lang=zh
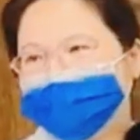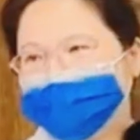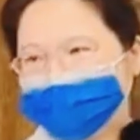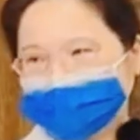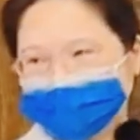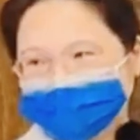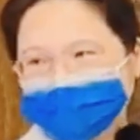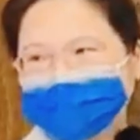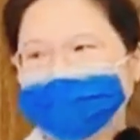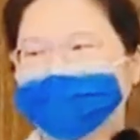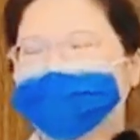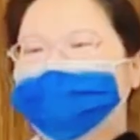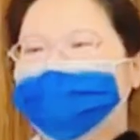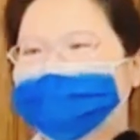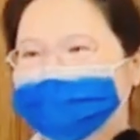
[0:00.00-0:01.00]
跟你的练
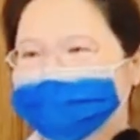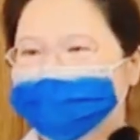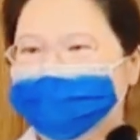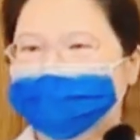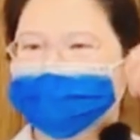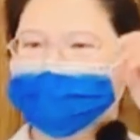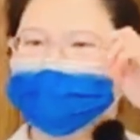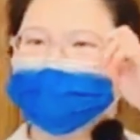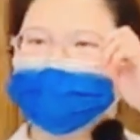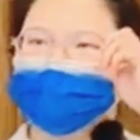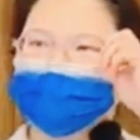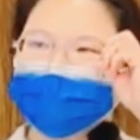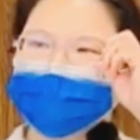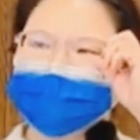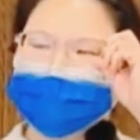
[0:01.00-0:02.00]
习方法，
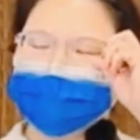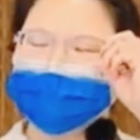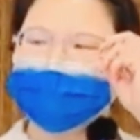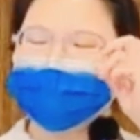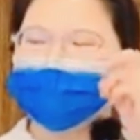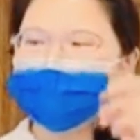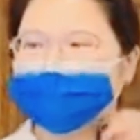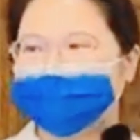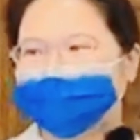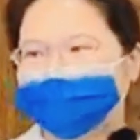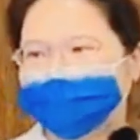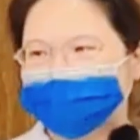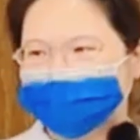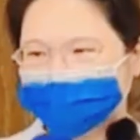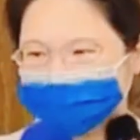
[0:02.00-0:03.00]
练呢，因为你自己开
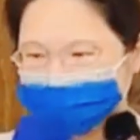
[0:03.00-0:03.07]
的东西